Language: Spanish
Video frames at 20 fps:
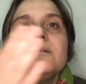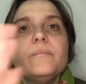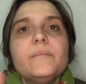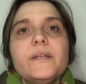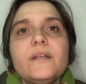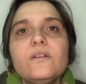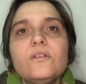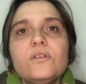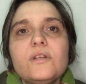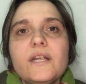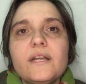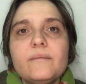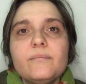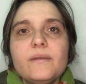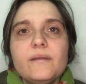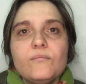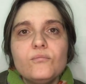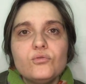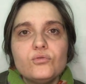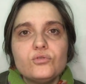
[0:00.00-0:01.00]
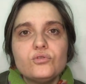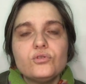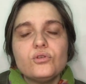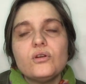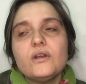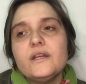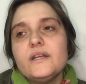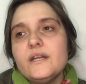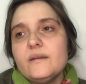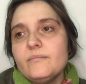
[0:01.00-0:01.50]
Perdonarme
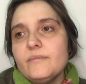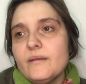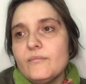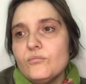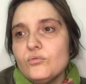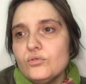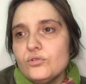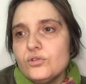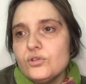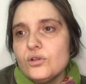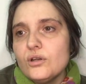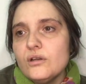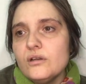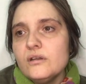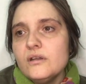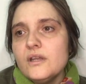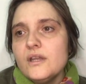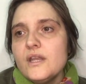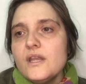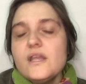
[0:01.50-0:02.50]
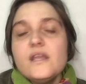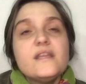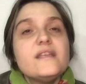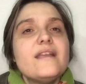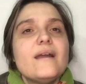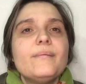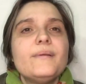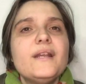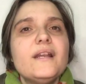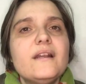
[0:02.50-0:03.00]
mucho, quererme mucho
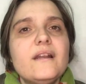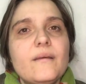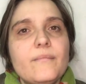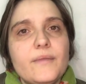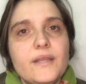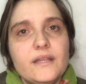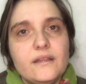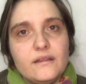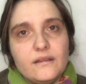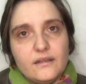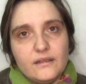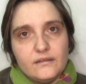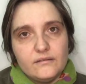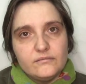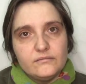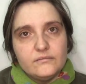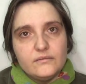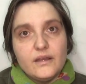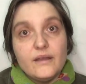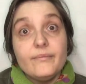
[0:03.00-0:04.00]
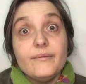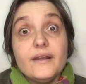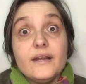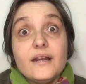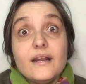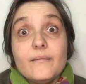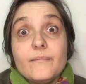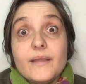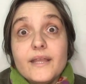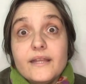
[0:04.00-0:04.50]
y abrir la mente. Abrir
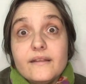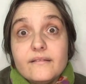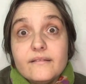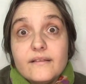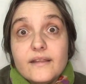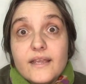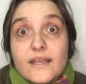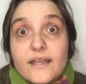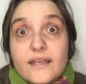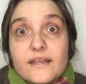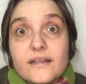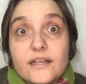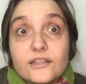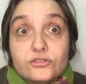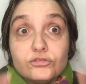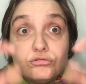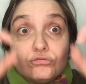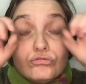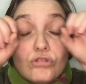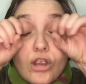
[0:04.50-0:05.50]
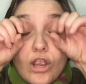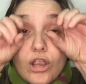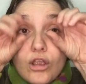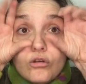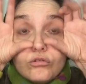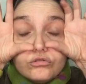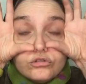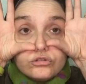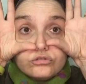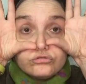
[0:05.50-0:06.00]
la mente así,
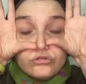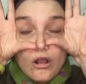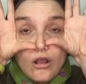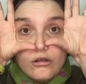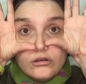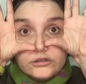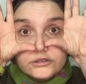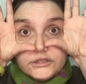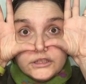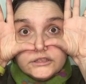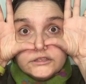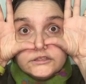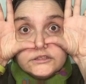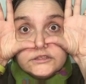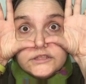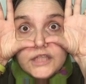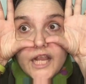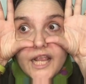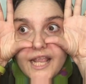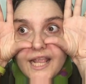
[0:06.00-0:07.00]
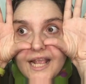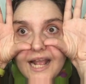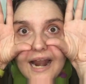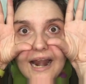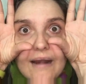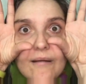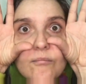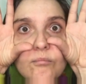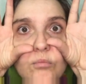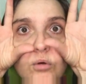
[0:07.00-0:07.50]
unos ojos así
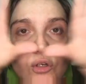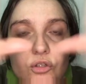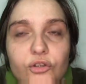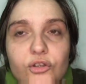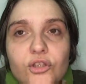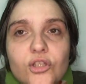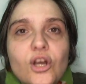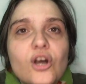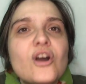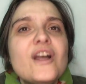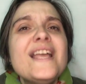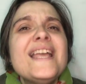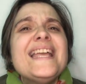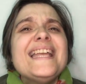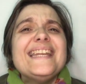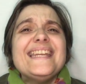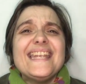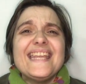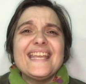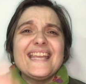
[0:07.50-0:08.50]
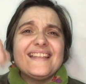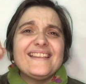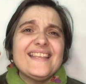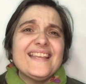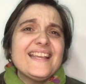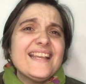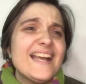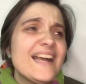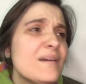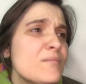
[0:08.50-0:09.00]
al mundo. Ni que
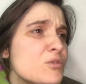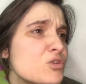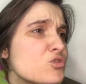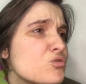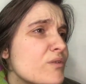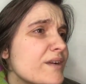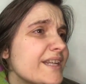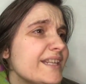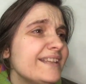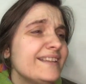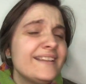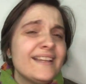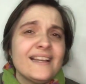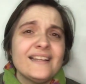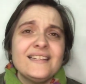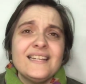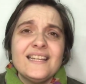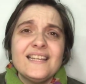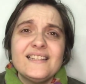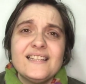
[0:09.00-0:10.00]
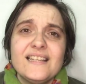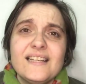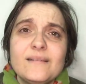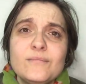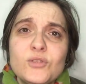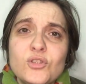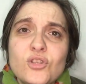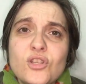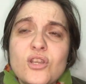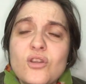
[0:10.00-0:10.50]
tengamos 40, ni que
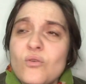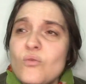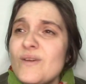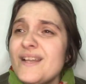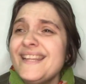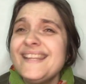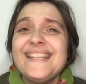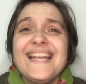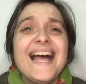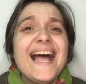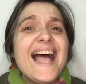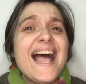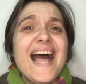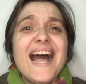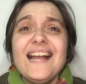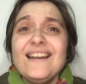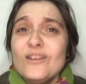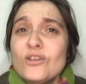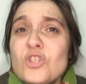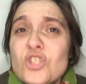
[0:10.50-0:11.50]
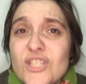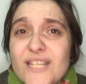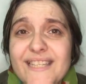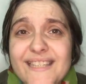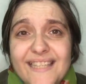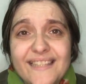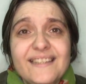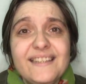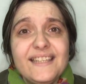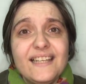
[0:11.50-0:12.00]
tengamos 50, a los
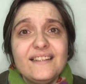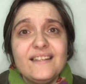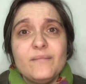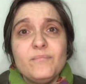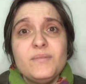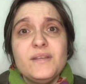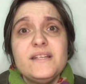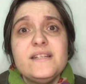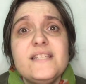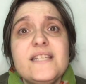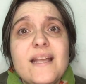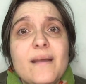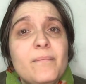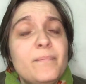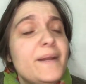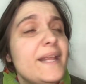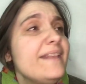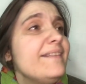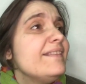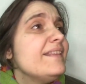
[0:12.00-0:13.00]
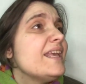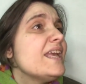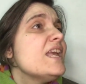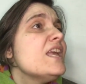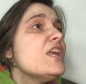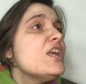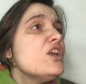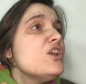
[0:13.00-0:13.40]
70 también se aprende.